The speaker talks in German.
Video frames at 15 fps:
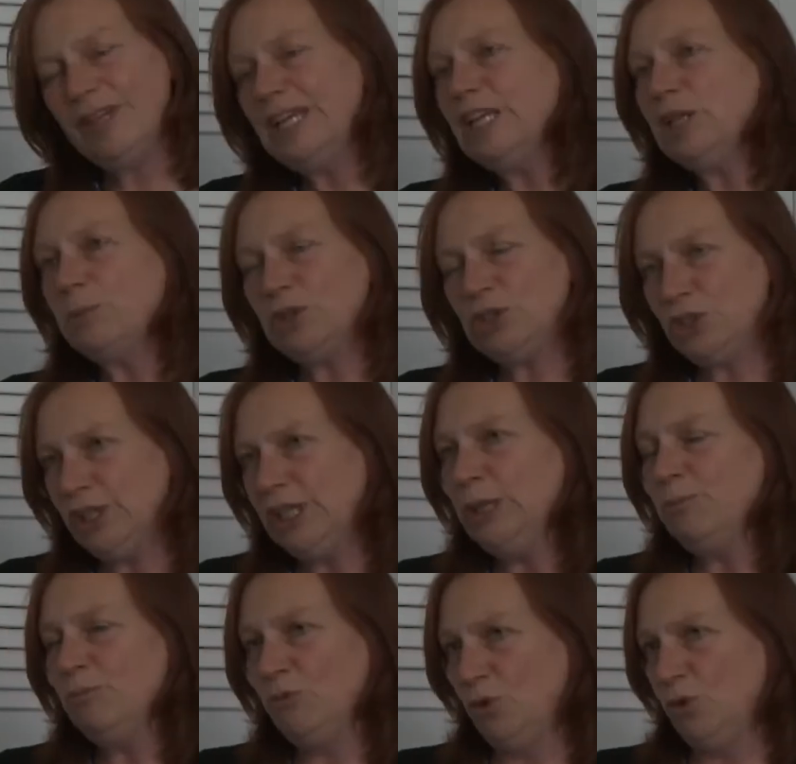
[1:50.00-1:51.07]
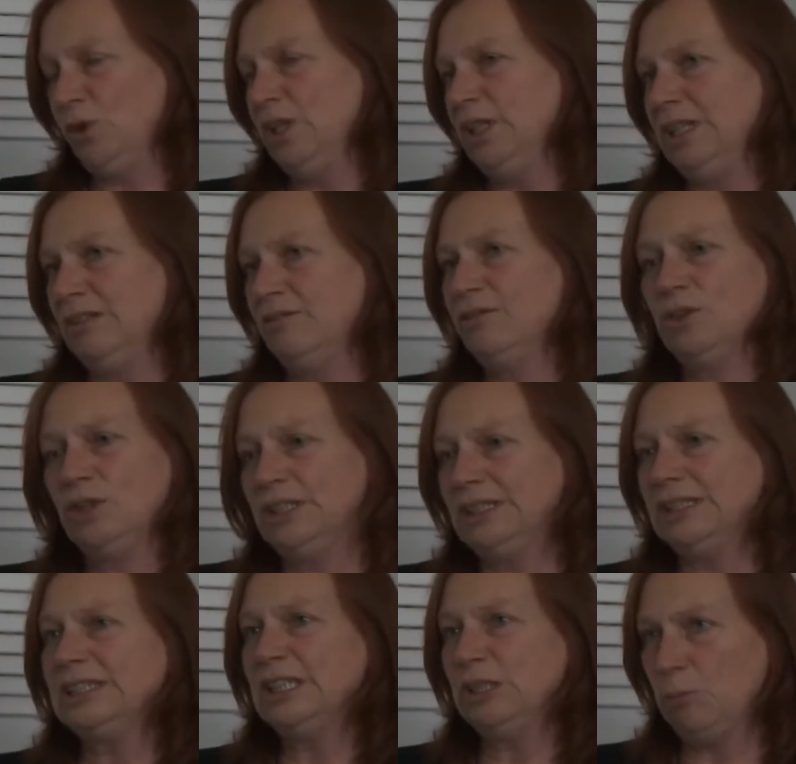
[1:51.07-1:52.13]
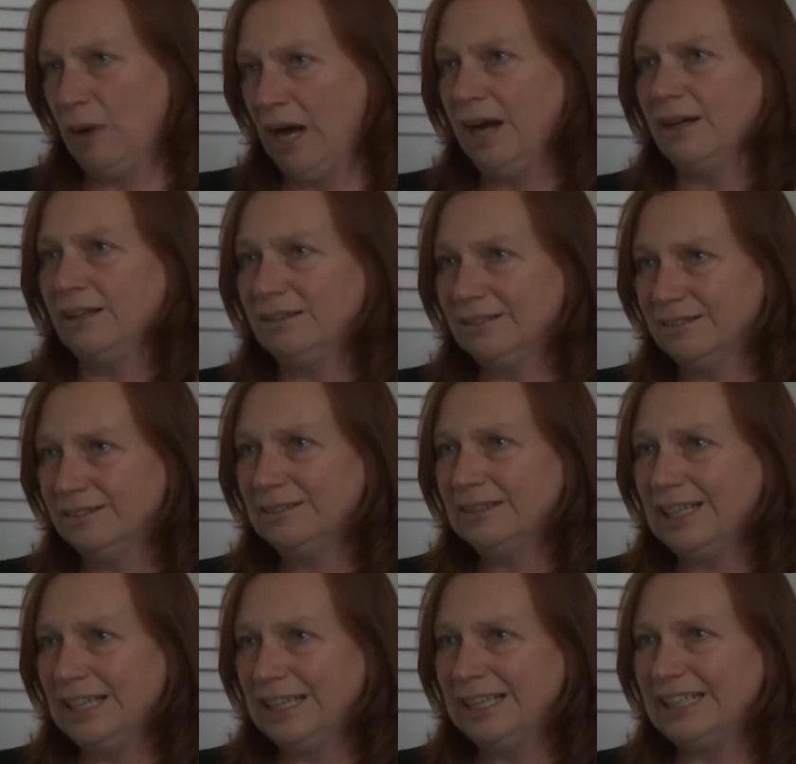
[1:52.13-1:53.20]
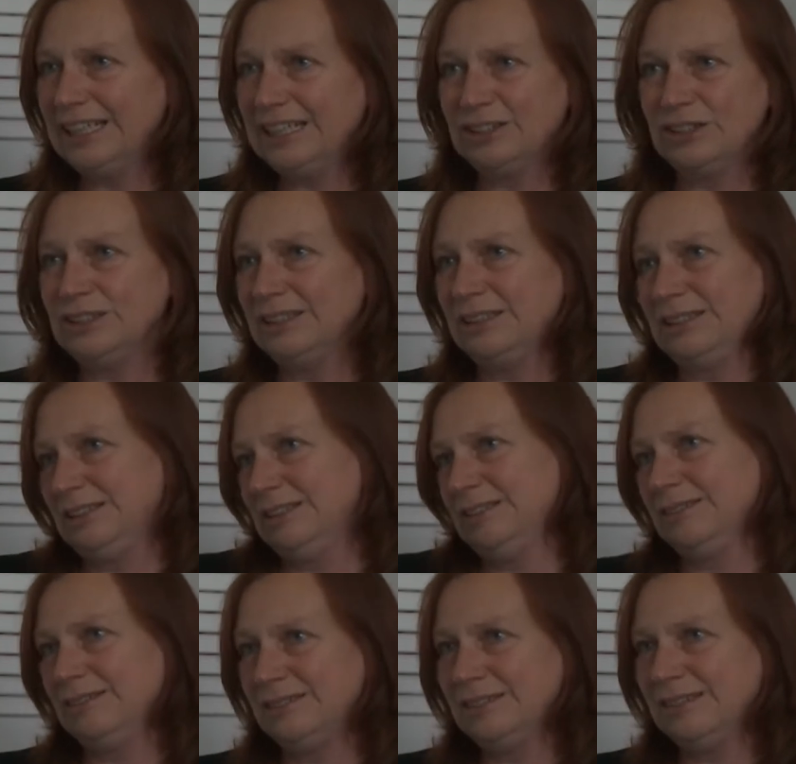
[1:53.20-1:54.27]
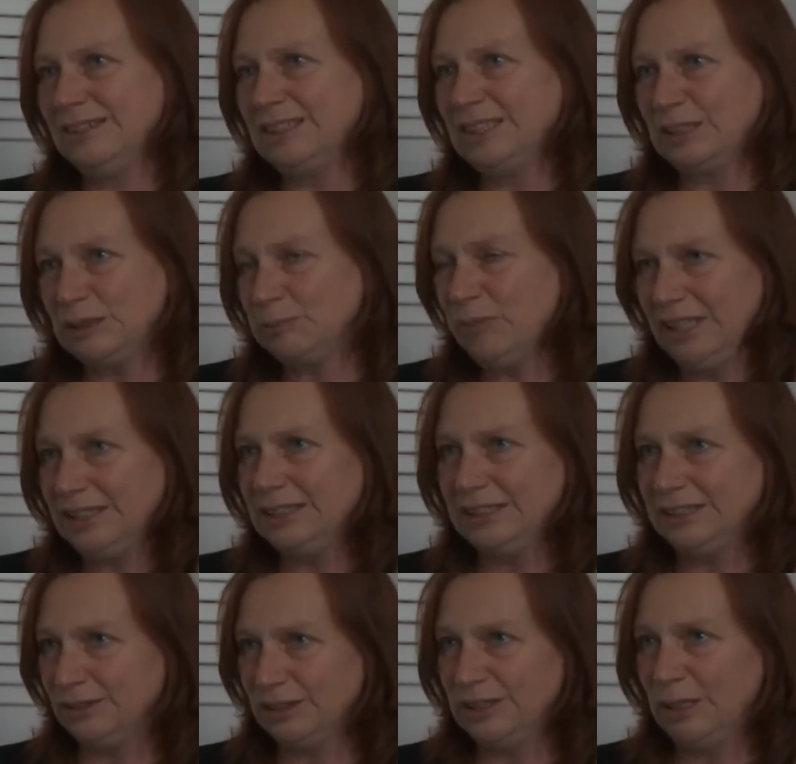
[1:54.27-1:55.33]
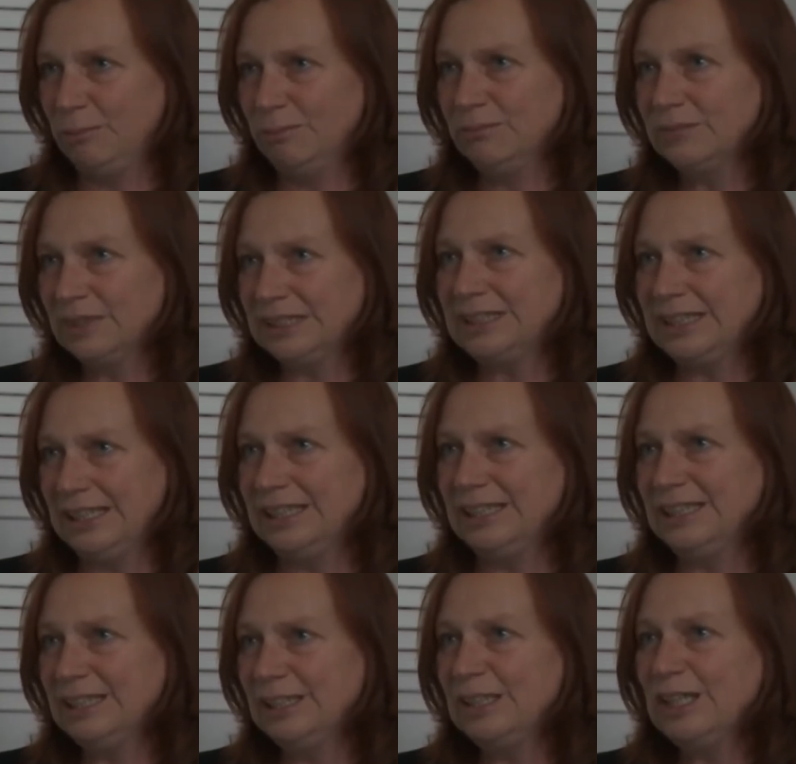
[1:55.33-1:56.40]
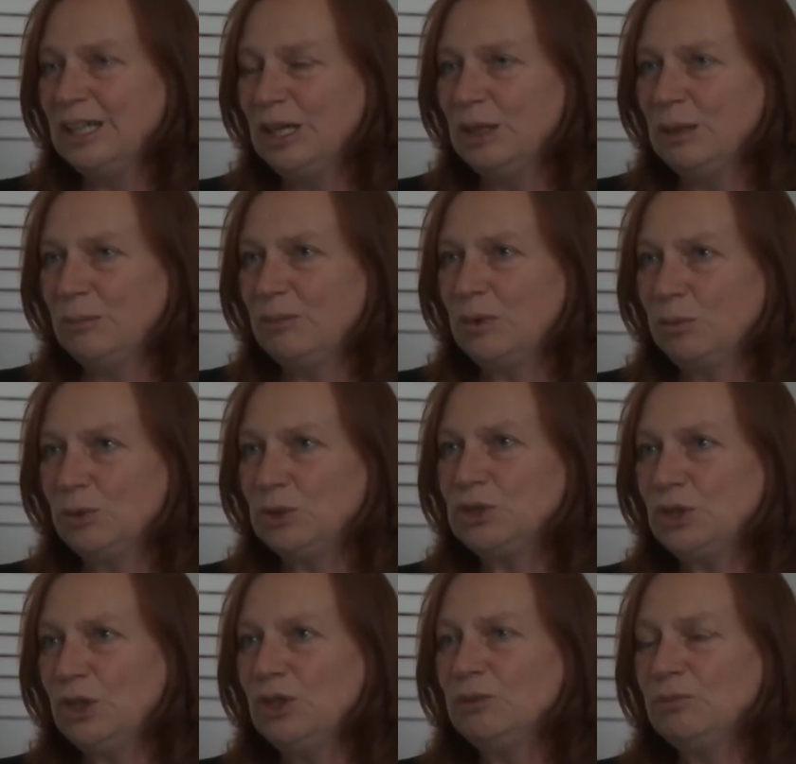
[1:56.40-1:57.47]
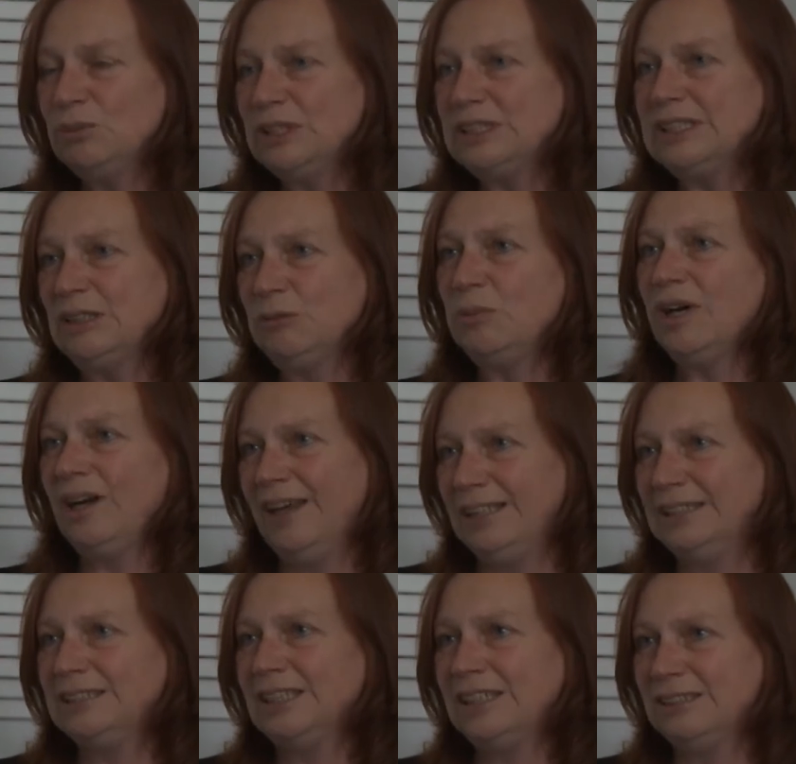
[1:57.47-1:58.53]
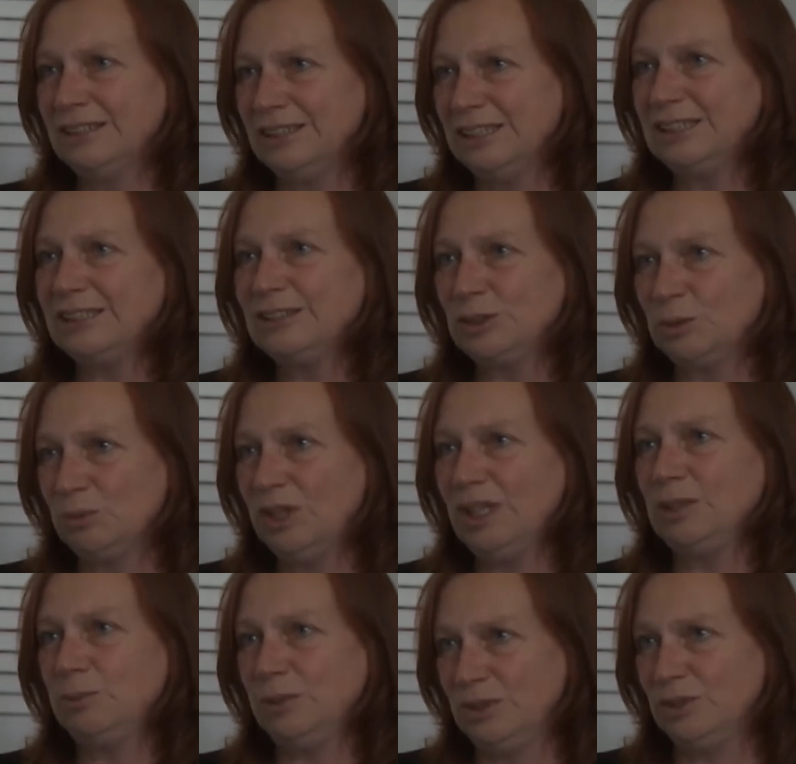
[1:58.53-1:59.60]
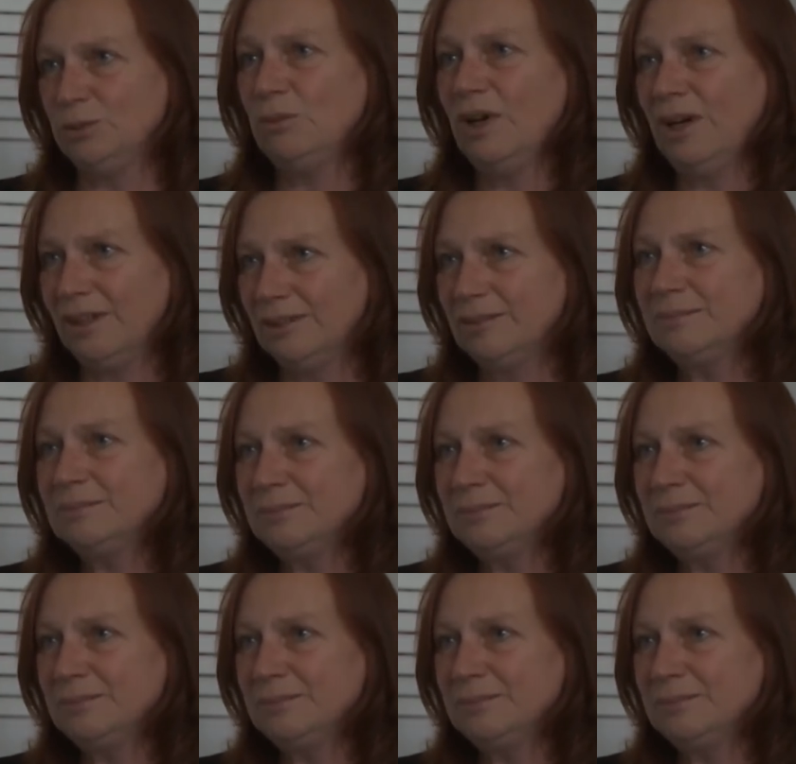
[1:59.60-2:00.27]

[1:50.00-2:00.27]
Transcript: Wenn ich mich schämen würde, dann würde ich das nicht machen. Also das, das passt nicht zusammen, das geht nicht. Man muss schon ein bisschen bereit sein, sich zum Kasper zu machen,